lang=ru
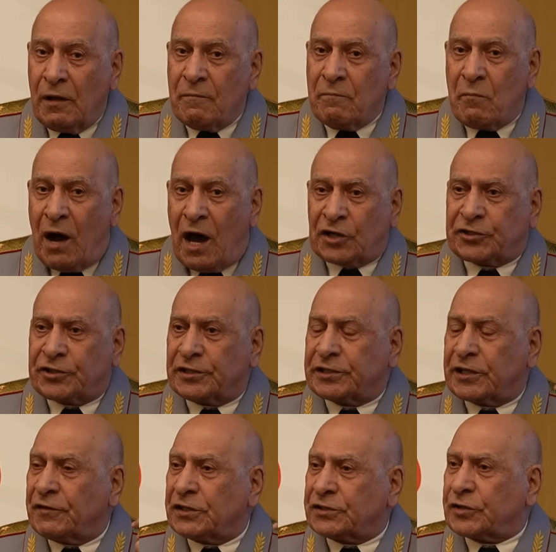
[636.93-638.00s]
Маршал
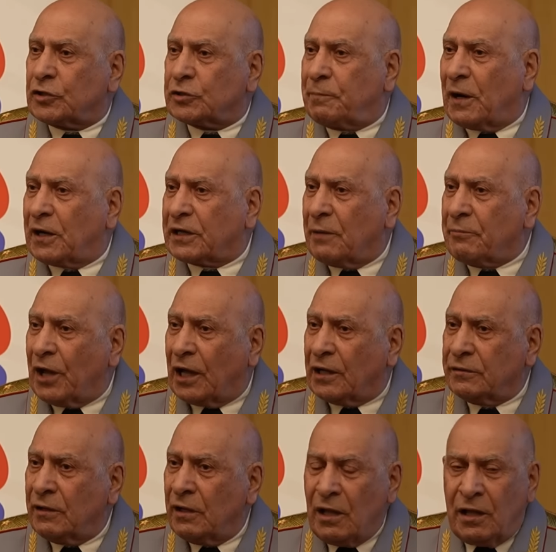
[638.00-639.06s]
Советского Союза
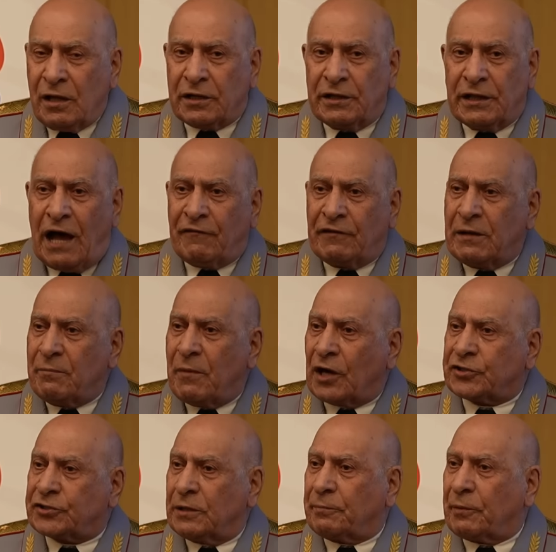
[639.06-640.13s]
Баграмян, главный
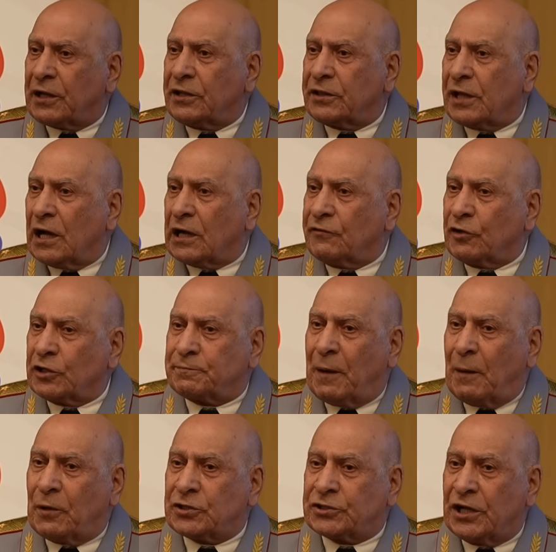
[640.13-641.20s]
маршал бронетанковый войск
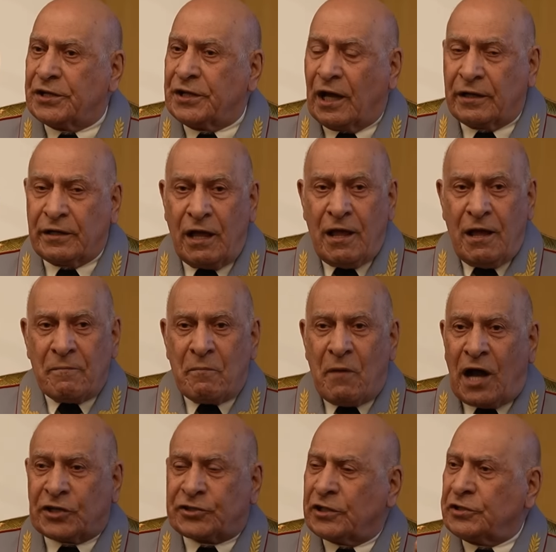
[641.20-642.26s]
Бабаджанян,
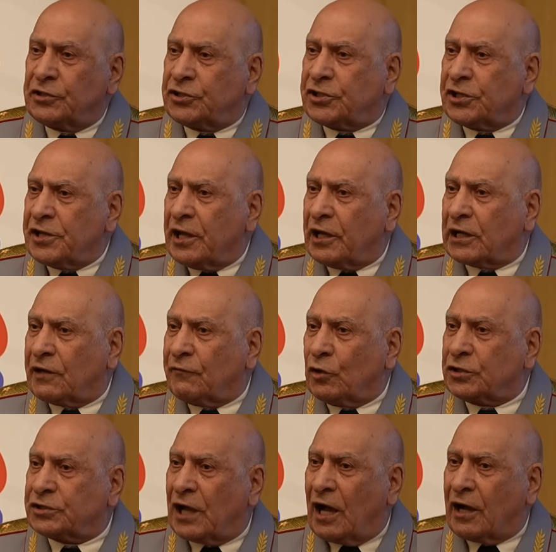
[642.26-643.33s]
маршал инженерный
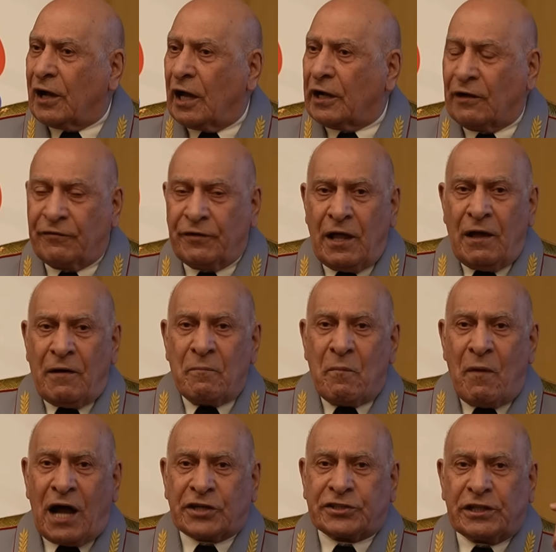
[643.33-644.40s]
войск Аганов,
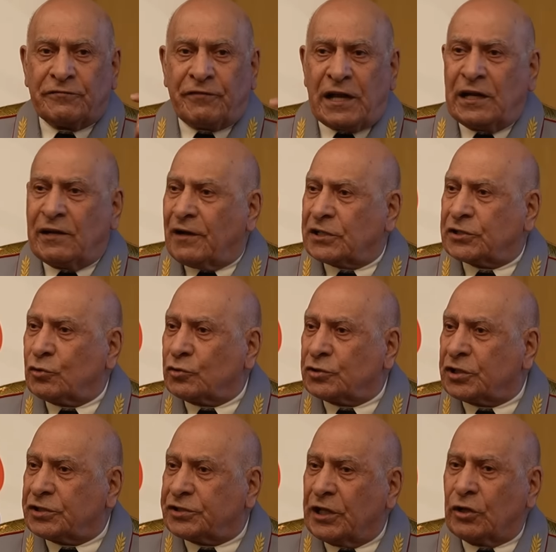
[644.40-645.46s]
маршал
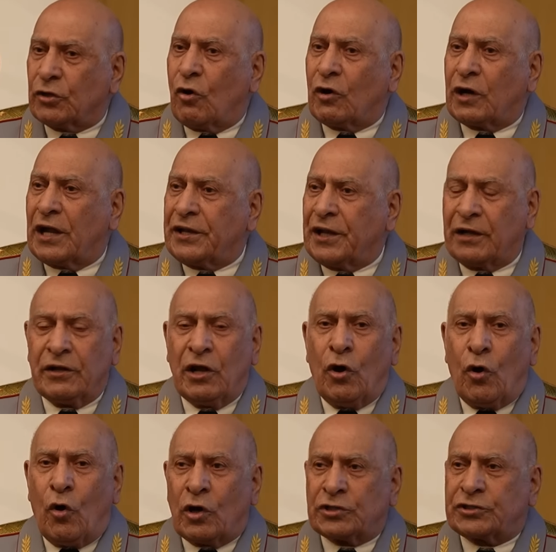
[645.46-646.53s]
военно-воздушных сил Оганян,
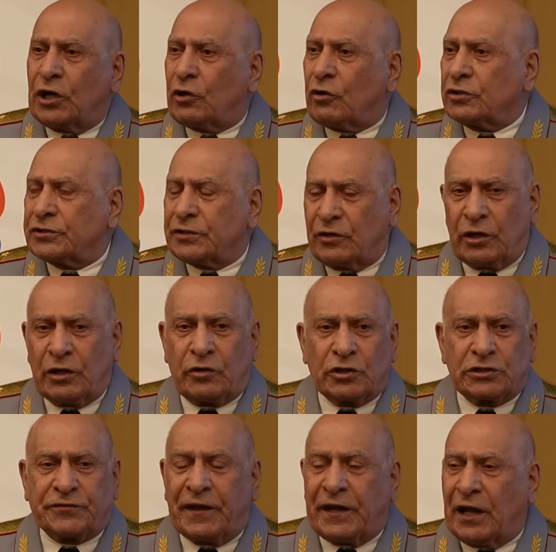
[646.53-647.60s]
он же Хош,
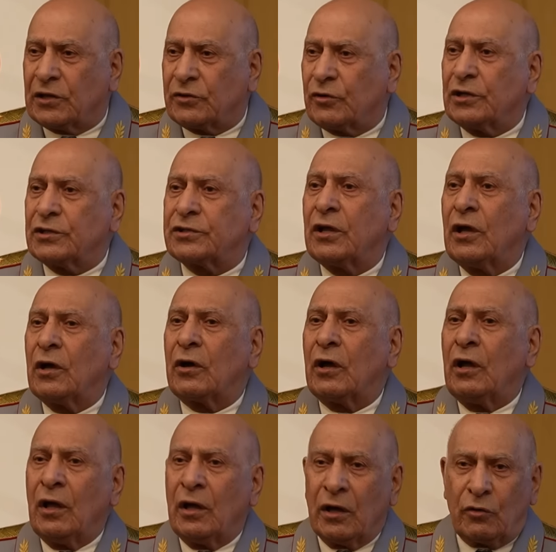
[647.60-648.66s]
Хошверян, то есть
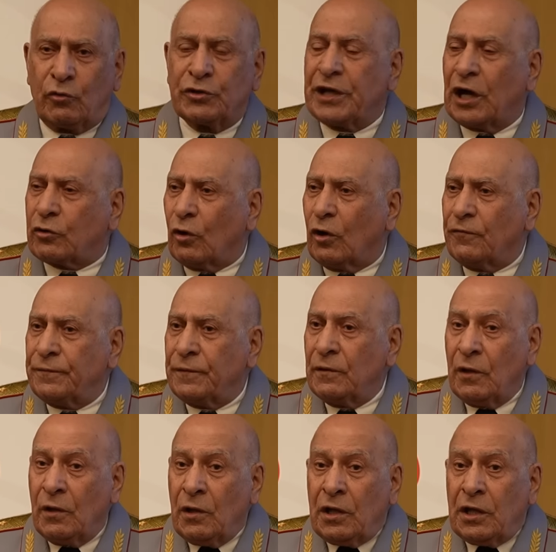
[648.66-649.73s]
Худяков,
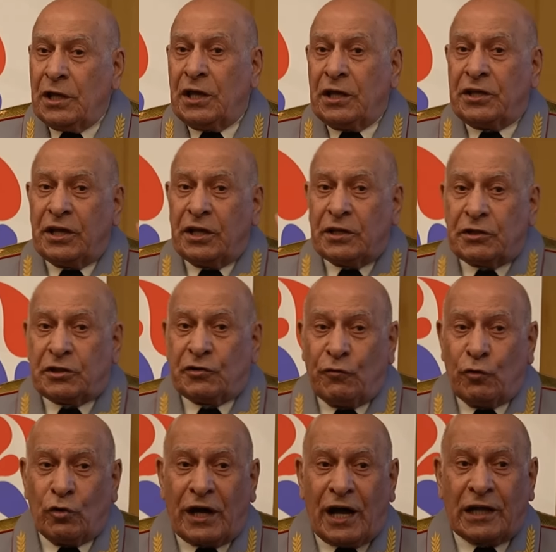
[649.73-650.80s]
и
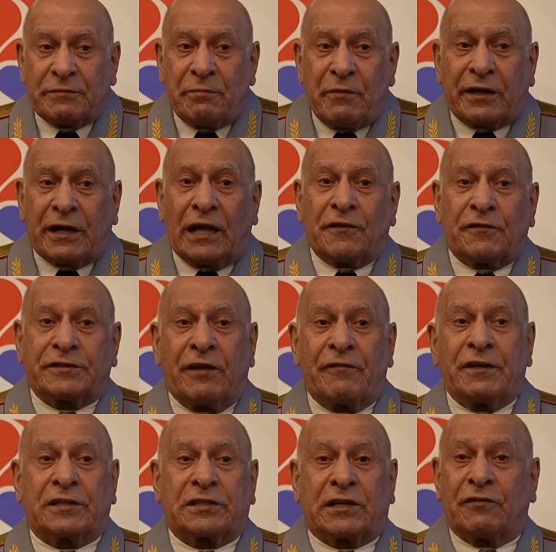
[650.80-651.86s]
двух адмиралов
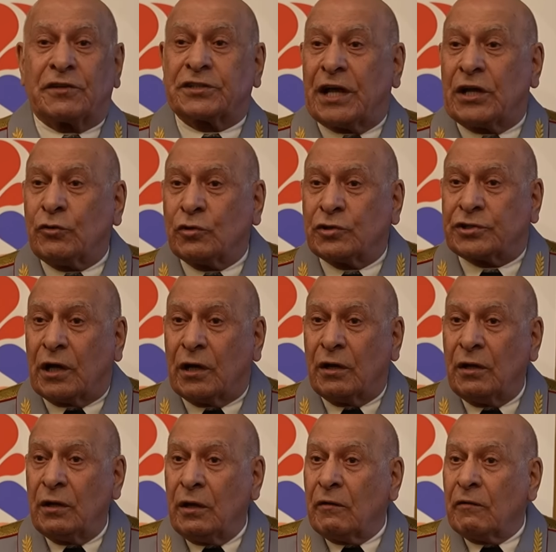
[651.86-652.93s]
Советского Союза
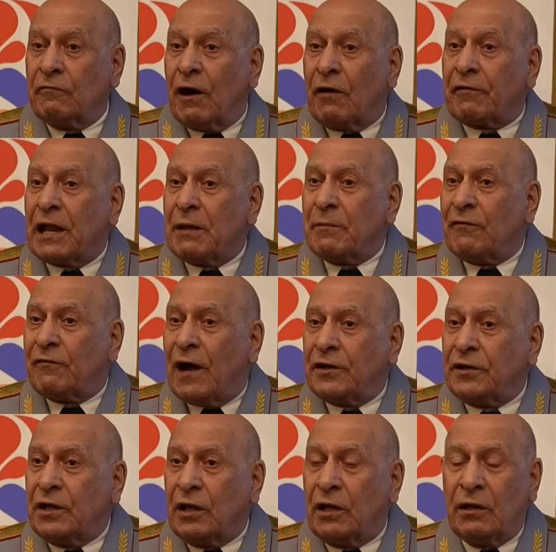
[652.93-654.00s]
во время
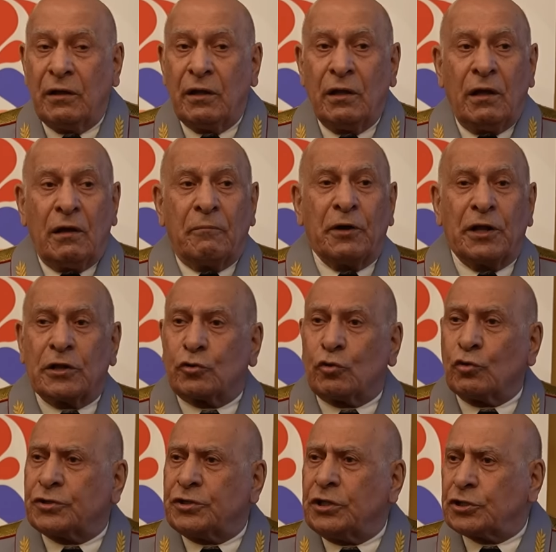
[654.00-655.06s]
войны был
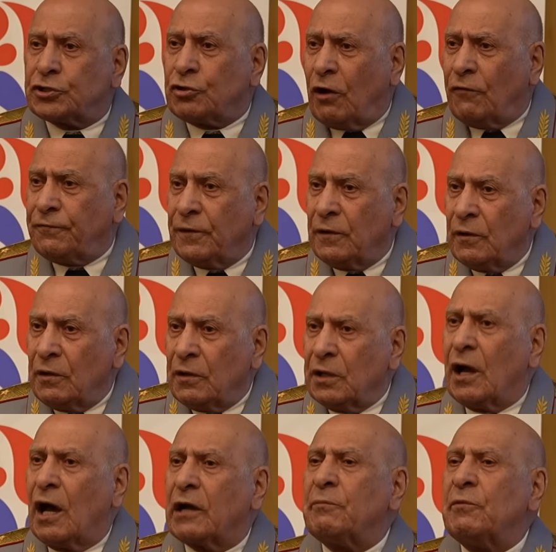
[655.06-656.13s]
Кузнецов
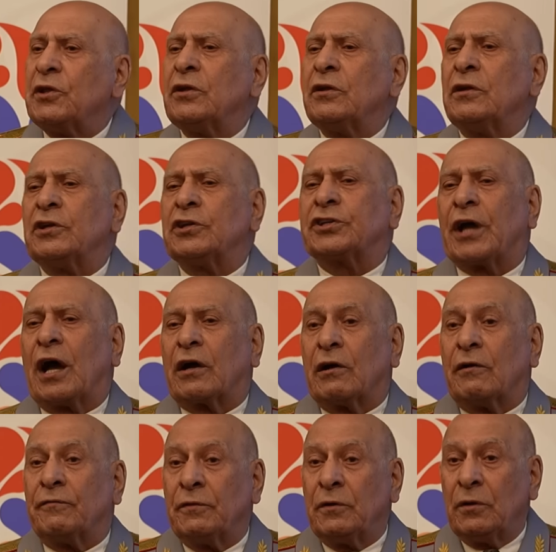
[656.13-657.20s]
и армянин
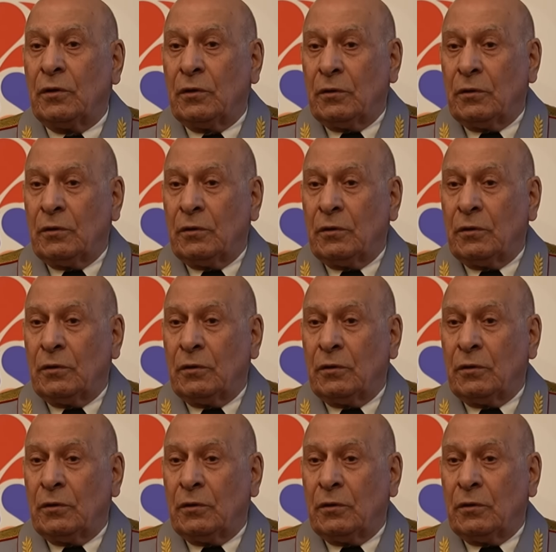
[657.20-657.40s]
Исаков –